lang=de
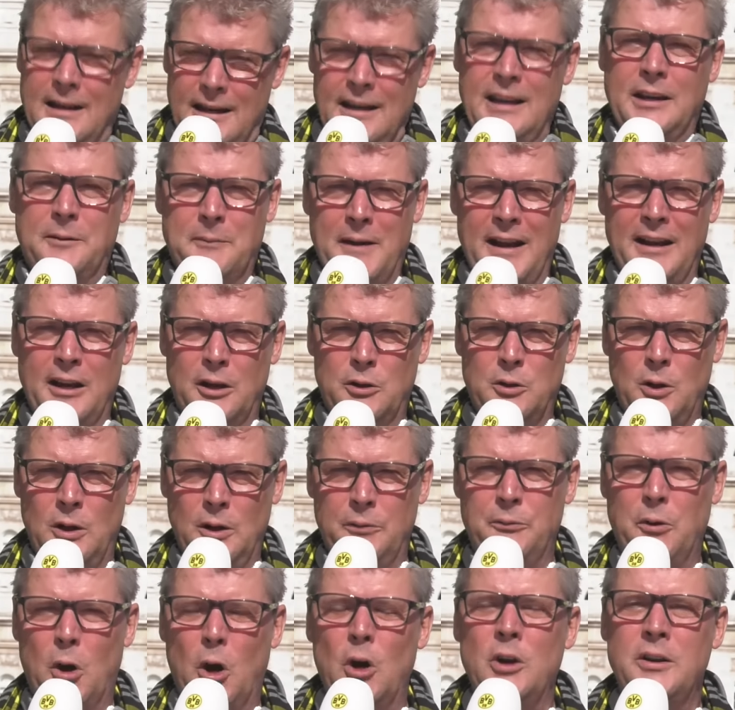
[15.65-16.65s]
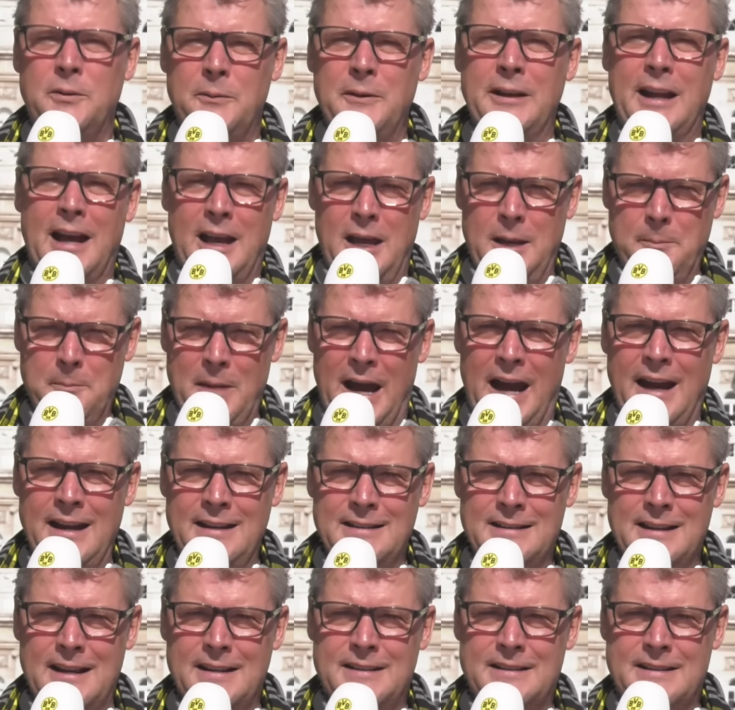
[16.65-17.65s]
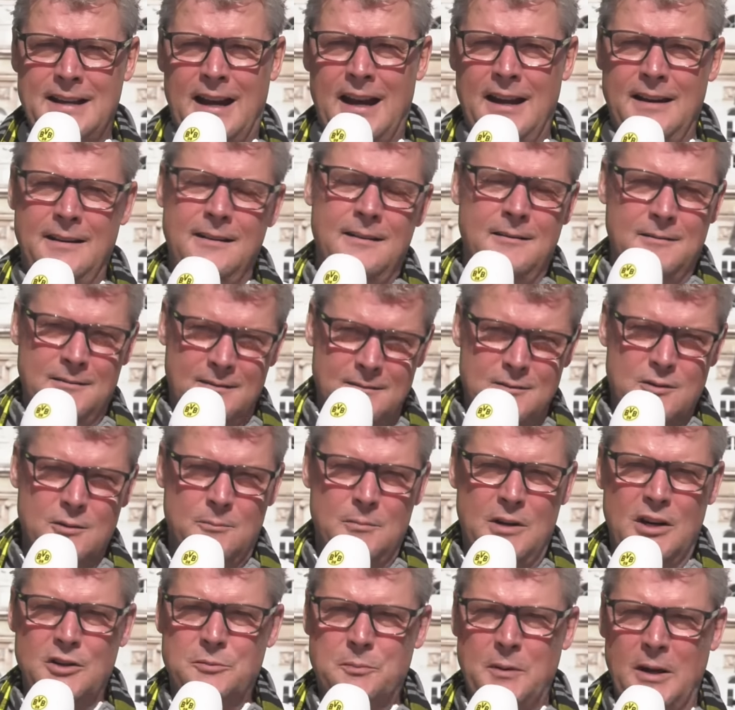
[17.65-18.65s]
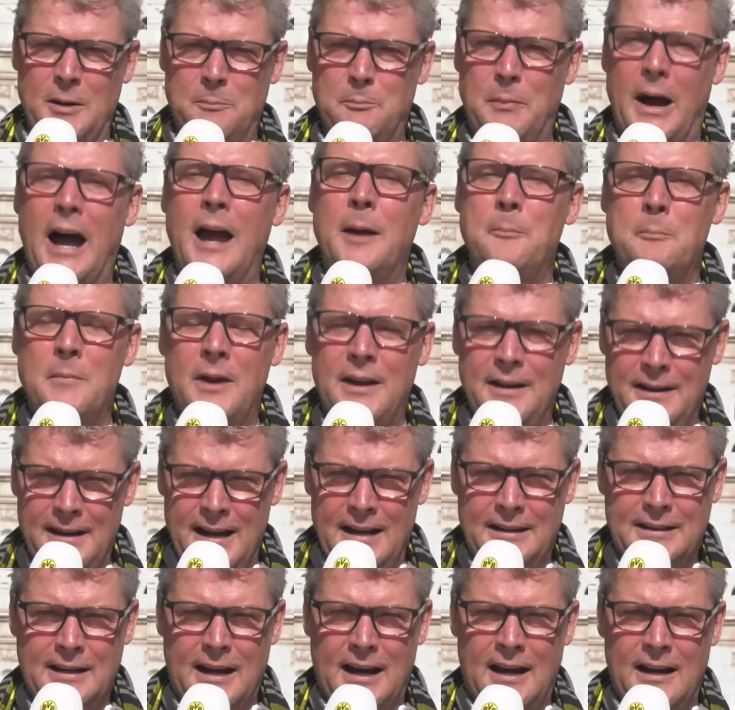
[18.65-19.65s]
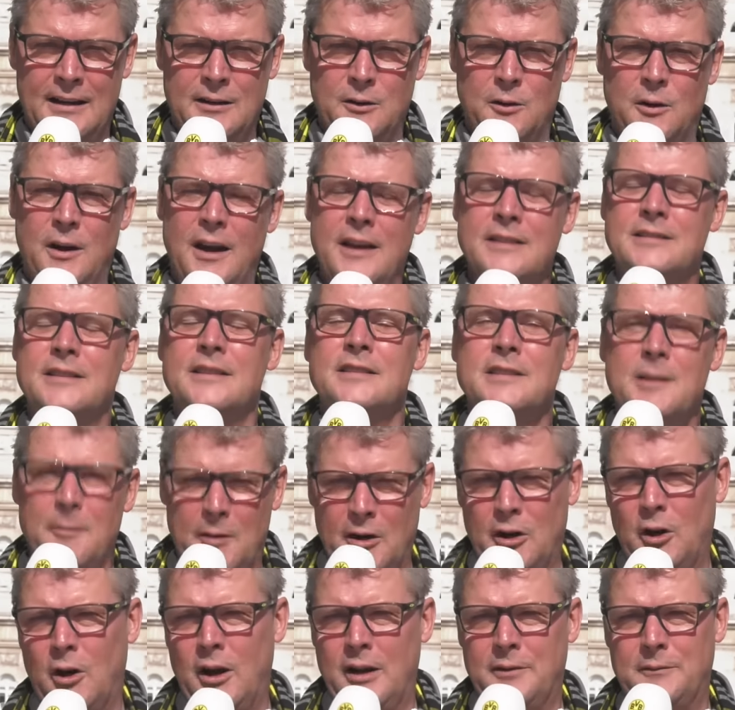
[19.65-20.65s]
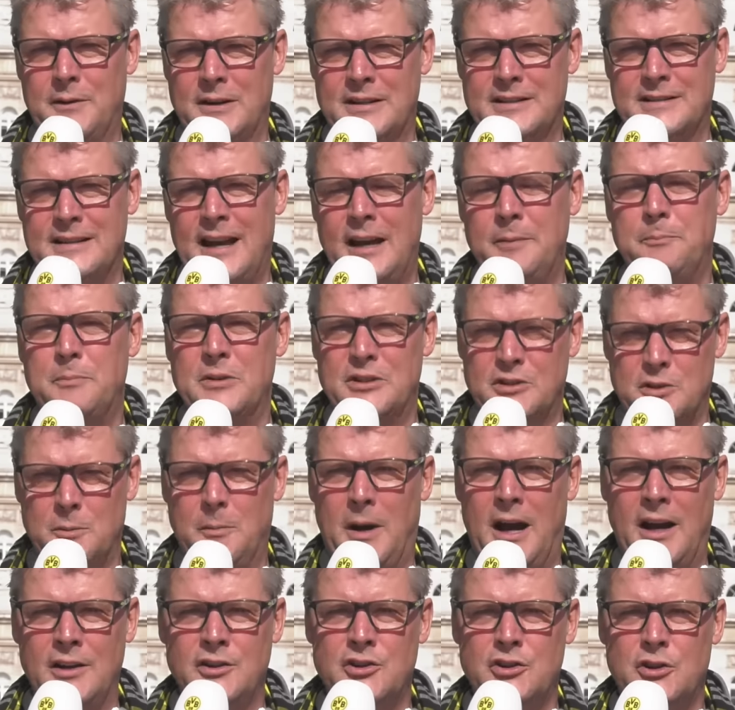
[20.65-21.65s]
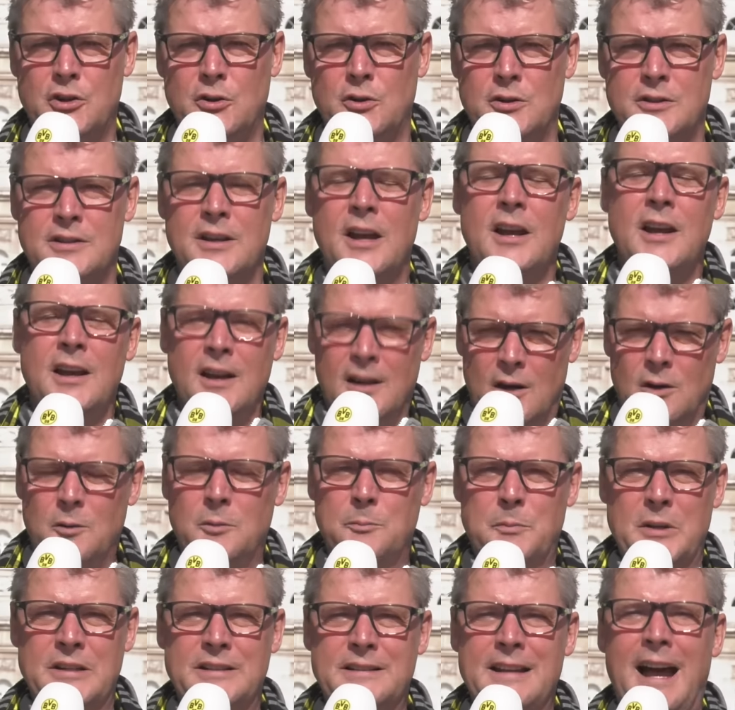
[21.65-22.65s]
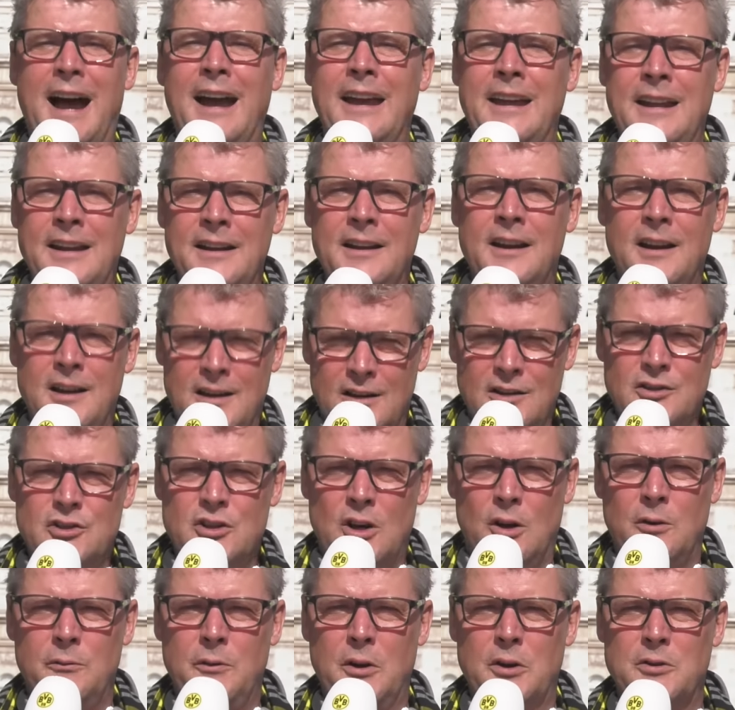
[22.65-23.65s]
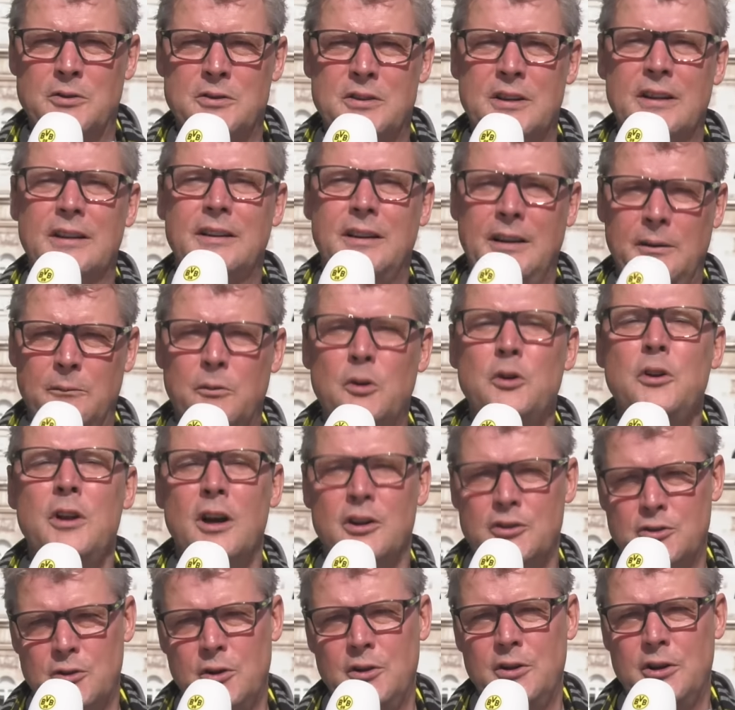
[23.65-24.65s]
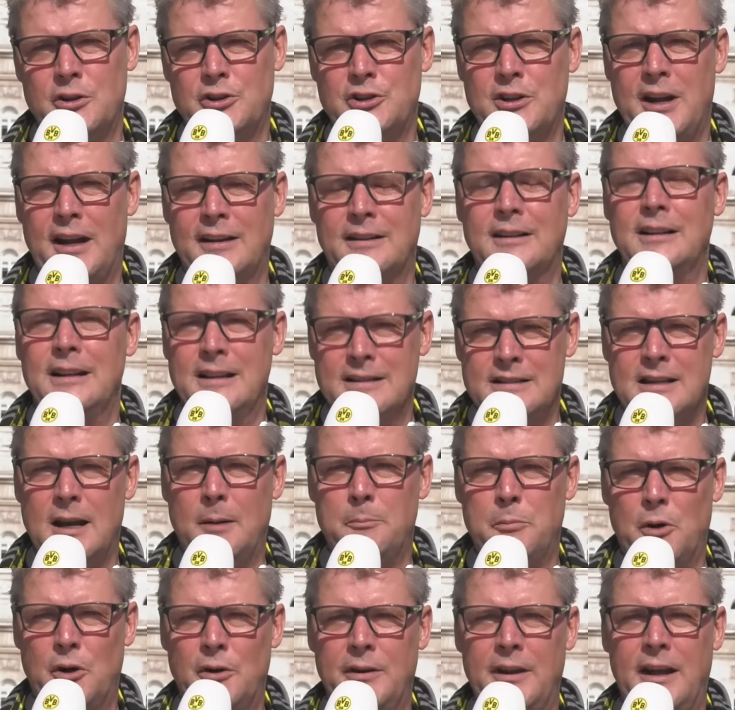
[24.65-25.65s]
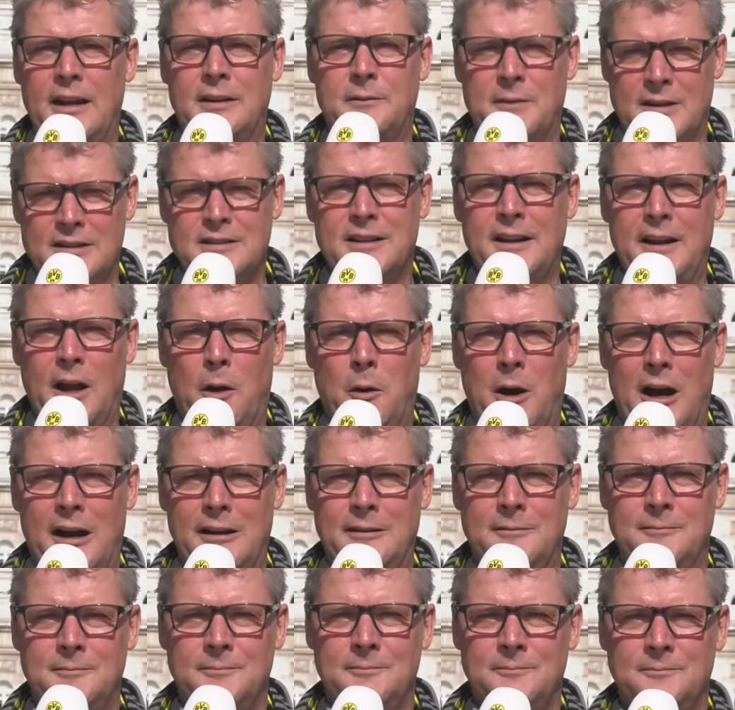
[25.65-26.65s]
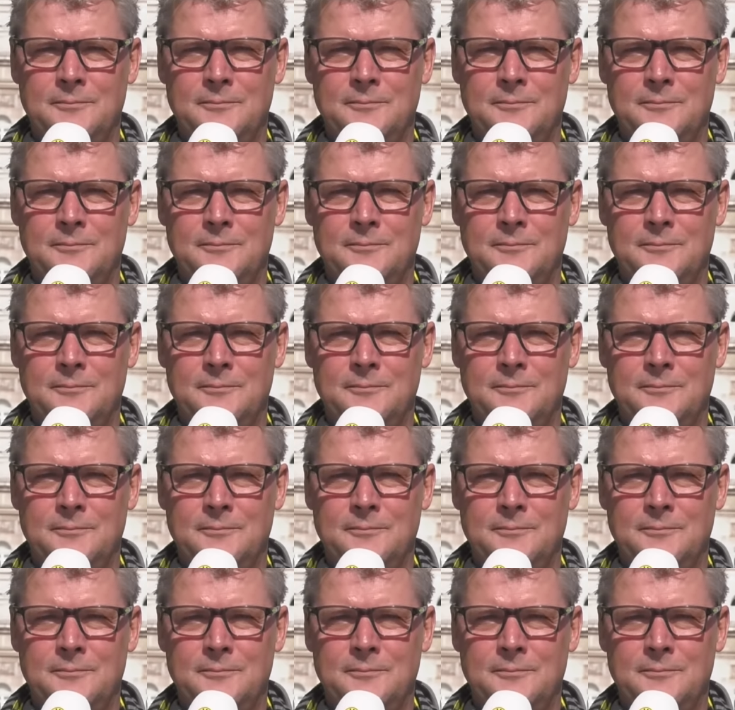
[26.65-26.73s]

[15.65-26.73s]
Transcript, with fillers: Ich werde natürlich für euch wieder im Einsatz sein, zum Beispiel beim Netradio. Es ist aber noch etwas Zeit bis zum Anstoß und bis dahin schauen wir uns die wunderschöne Stadt Lissabon etwas genauer an.